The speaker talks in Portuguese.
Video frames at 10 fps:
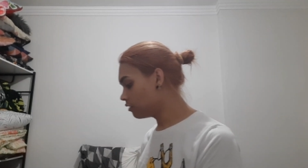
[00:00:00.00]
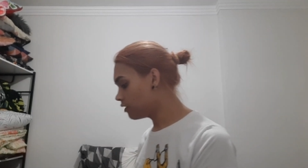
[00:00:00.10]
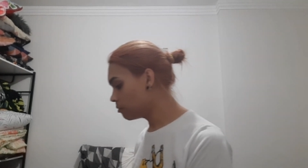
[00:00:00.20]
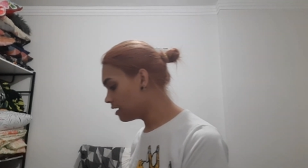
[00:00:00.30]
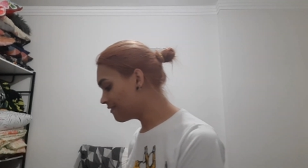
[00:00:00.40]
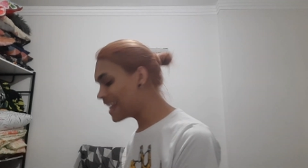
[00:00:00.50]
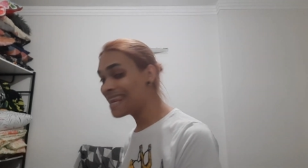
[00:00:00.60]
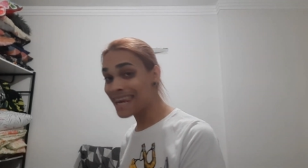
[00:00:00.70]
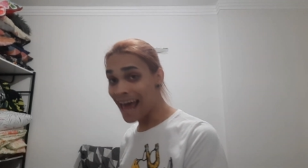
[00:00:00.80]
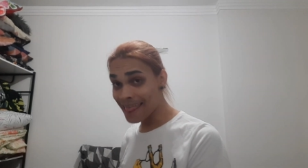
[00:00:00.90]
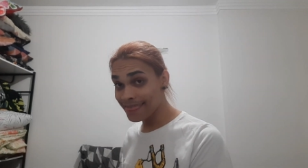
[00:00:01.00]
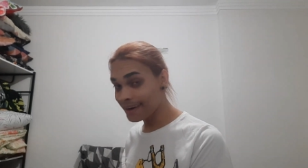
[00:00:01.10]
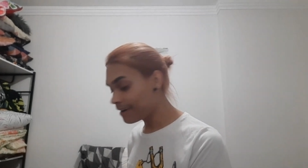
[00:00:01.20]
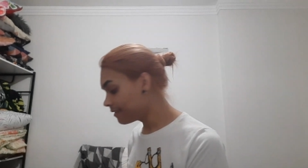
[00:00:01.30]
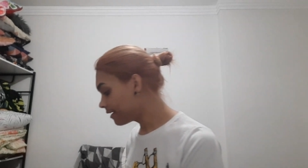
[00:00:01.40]
não vamos levar nada,
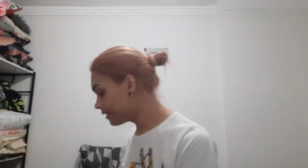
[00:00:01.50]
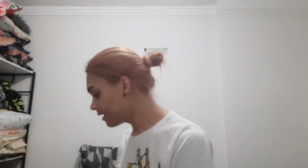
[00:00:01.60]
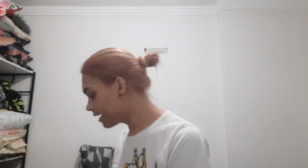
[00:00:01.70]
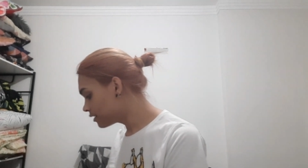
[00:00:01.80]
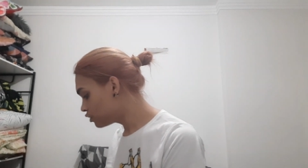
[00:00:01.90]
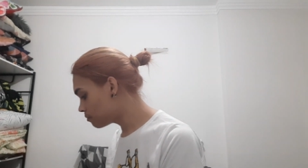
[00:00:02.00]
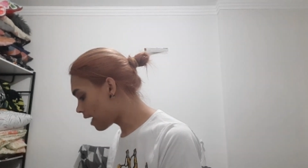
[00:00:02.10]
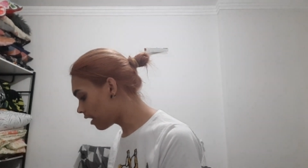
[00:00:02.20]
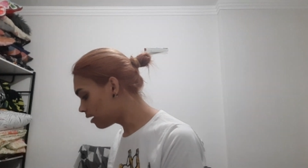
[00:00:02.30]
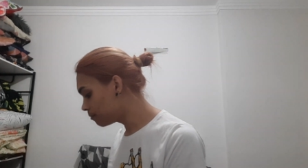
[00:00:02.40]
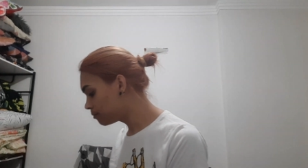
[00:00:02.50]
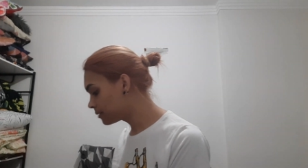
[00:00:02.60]
nada, nada, nada de mala.